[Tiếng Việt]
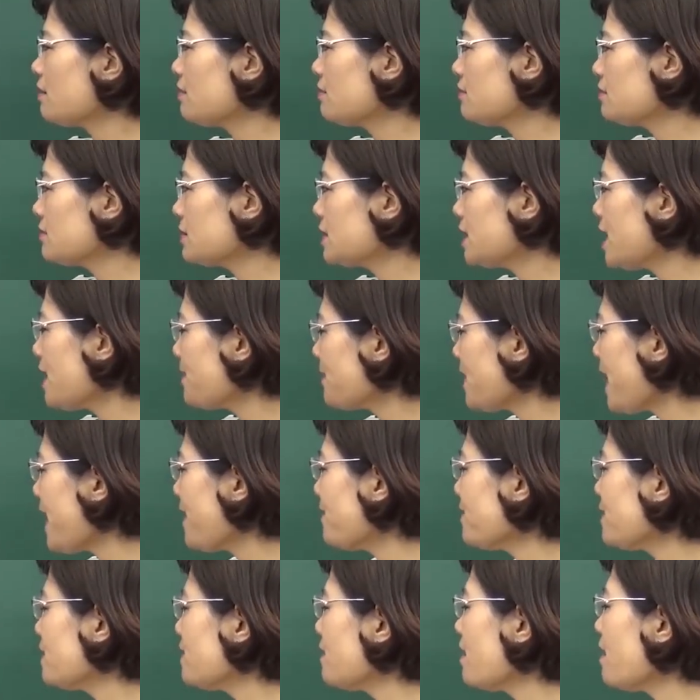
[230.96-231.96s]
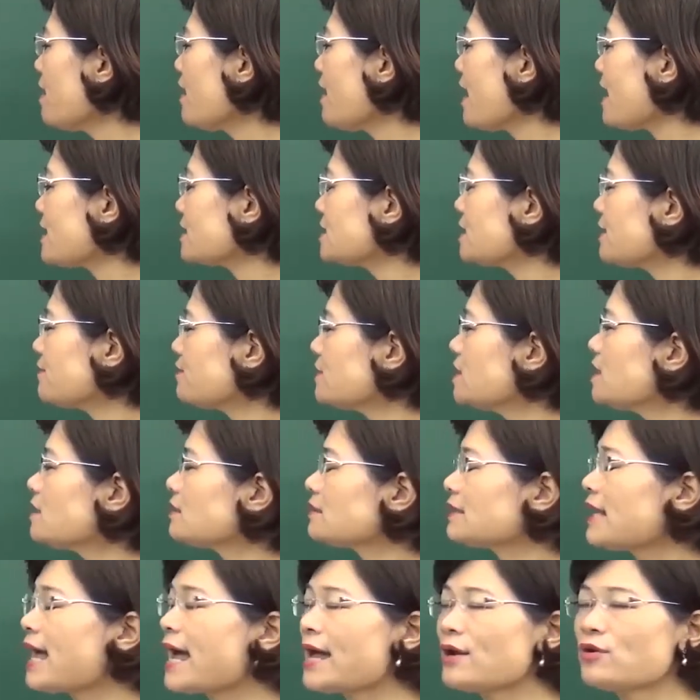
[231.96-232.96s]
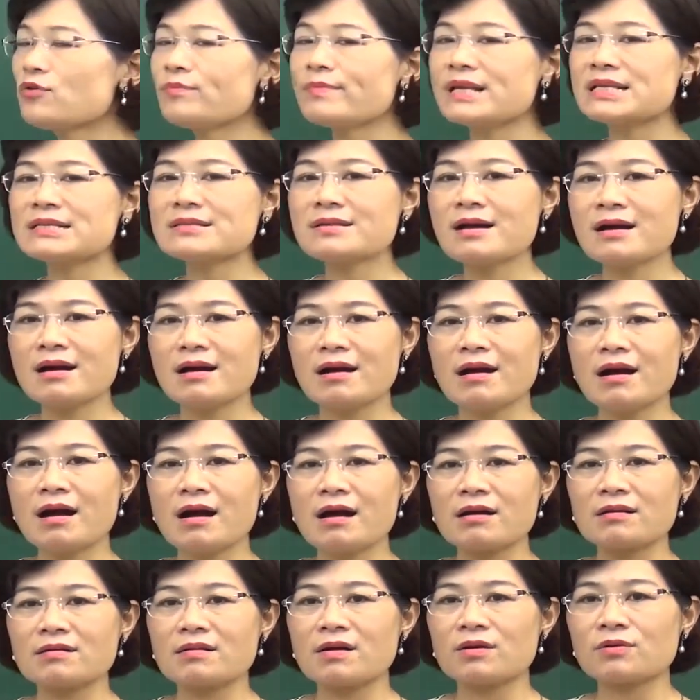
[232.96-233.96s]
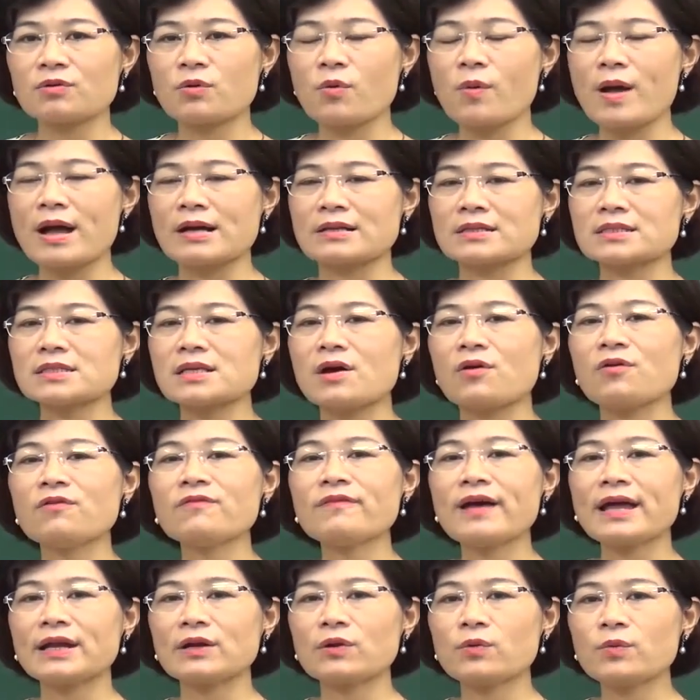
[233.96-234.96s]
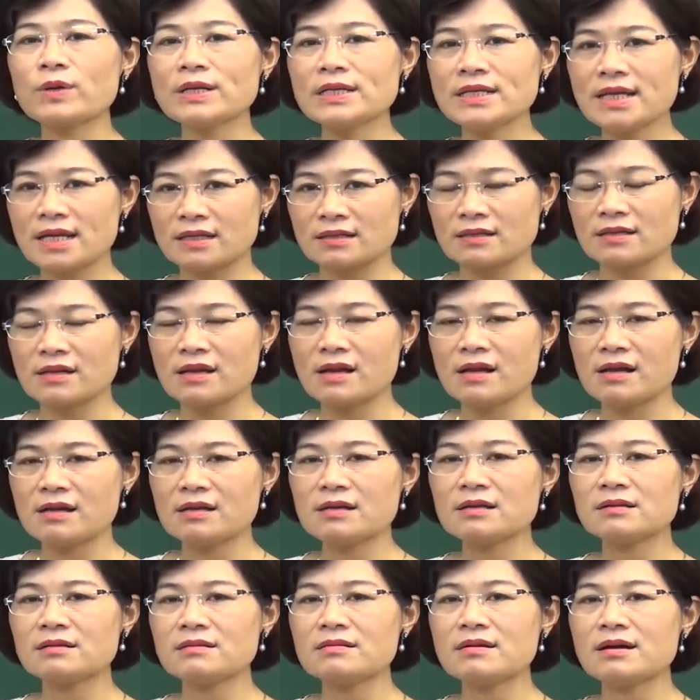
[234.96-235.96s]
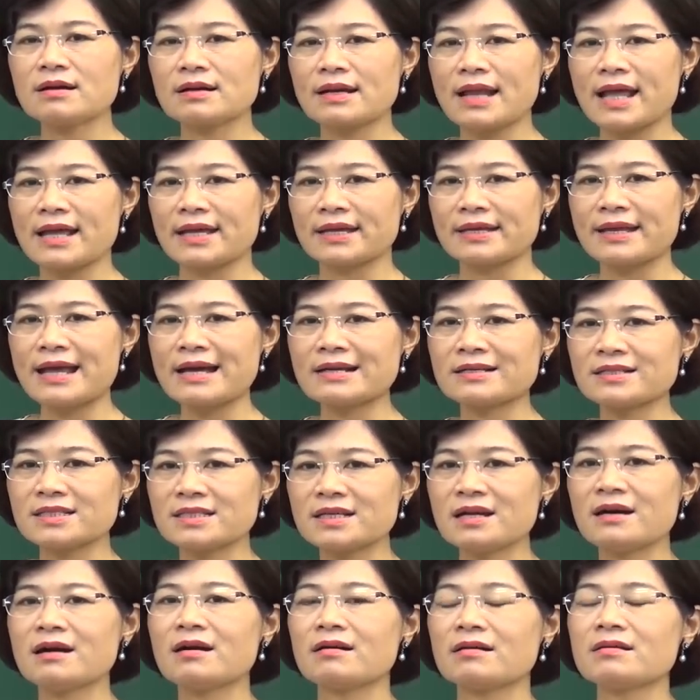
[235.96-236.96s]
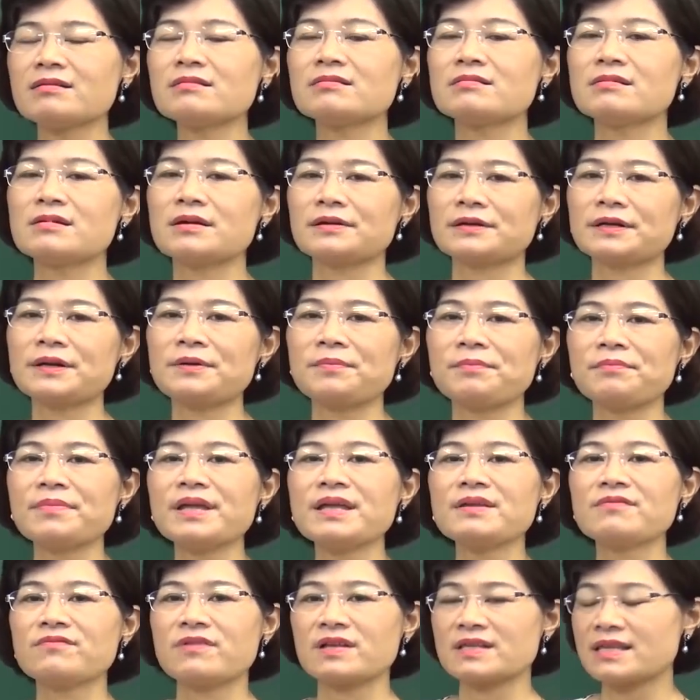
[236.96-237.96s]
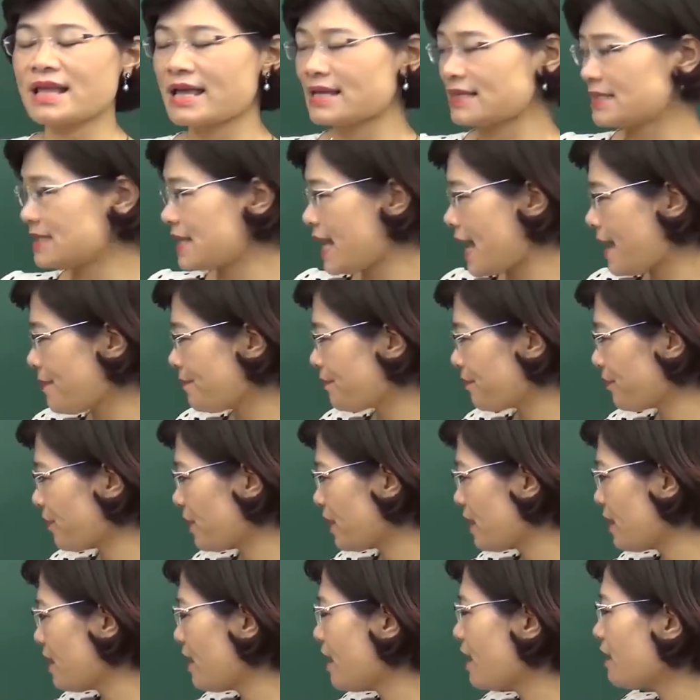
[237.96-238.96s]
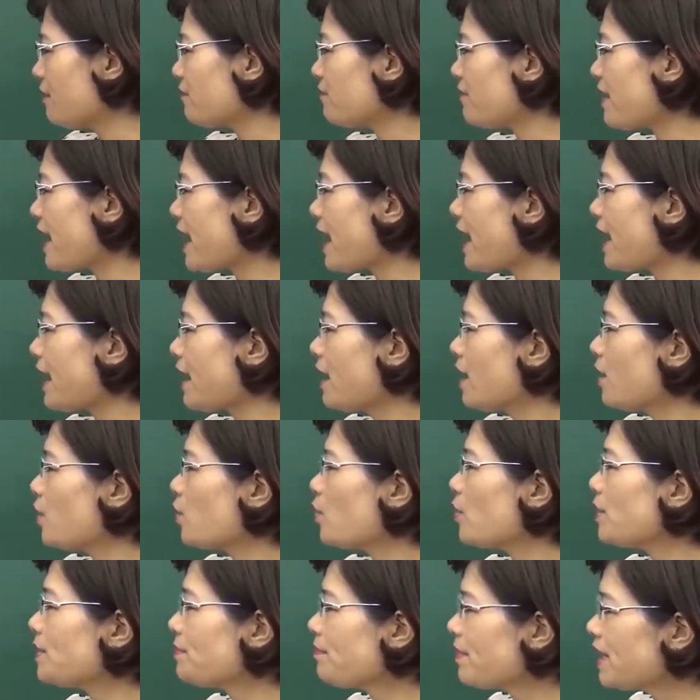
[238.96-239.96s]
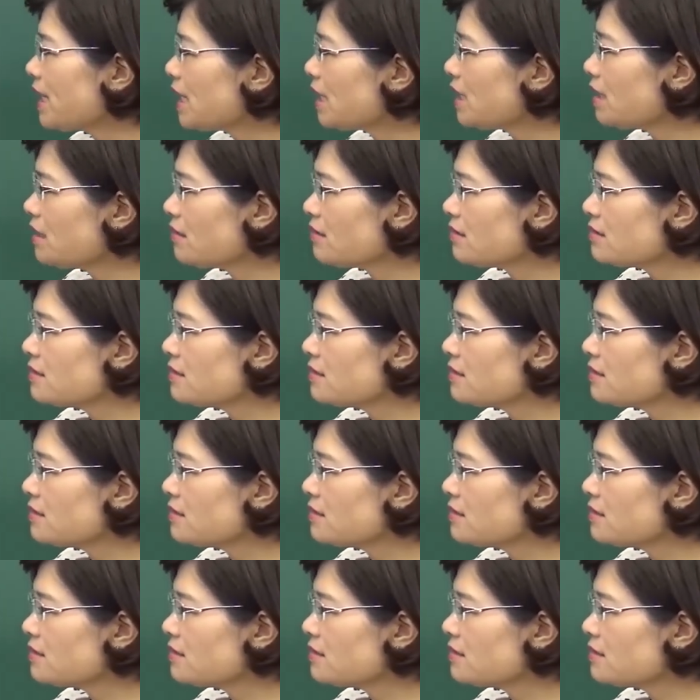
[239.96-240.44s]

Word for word: Ừ, tiếp theo nữa là trong nước ta lúc bấy giờ còn khoảng 6 vạn quân Nhật, lực lượng này đang chờ cái lực lượng đồng minh và giải giáp. Và quân Mỹ,